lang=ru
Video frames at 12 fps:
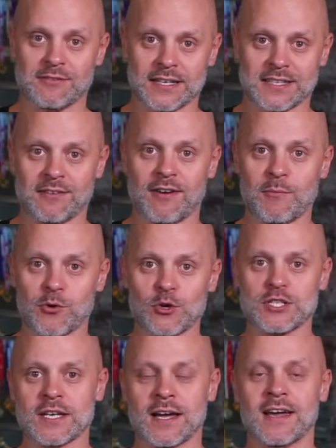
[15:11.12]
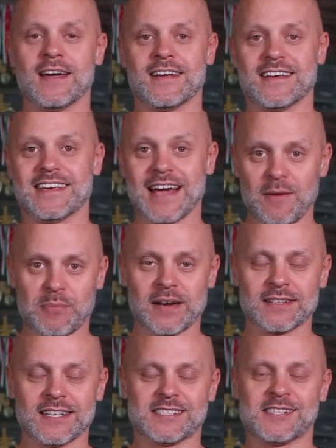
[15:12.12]
в этом вопросе, я
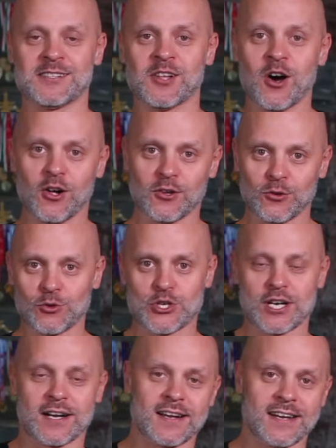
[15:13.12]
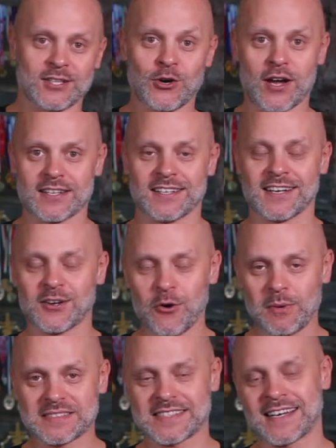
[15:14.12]
пригласил лучших Эдуарда
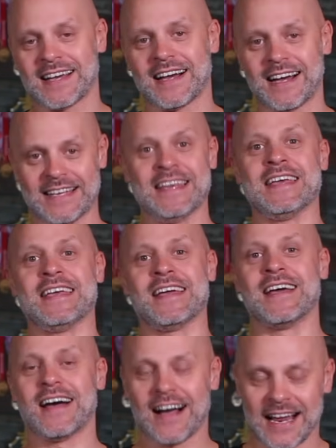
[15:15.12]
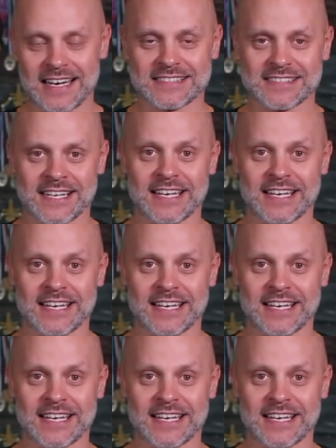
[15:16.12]
Декобаса и Алекса